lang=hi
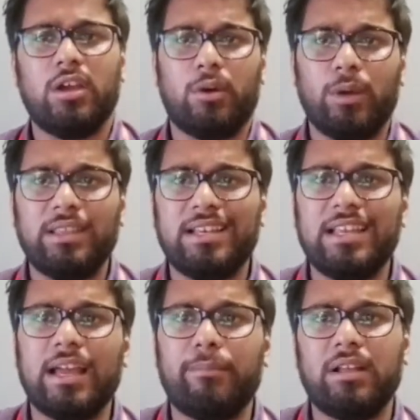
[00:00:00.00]
वही दिल्ली
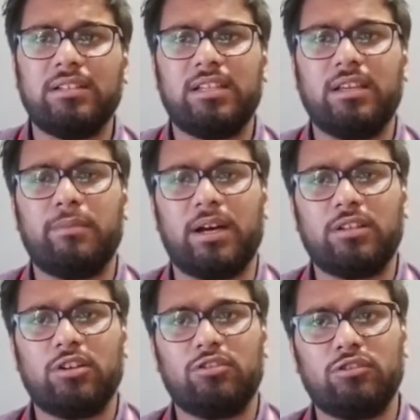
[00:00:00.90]
कैपिटल्स की बात
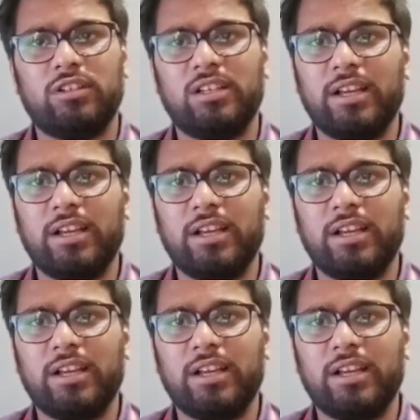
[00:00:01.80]
कर तो दिल्ली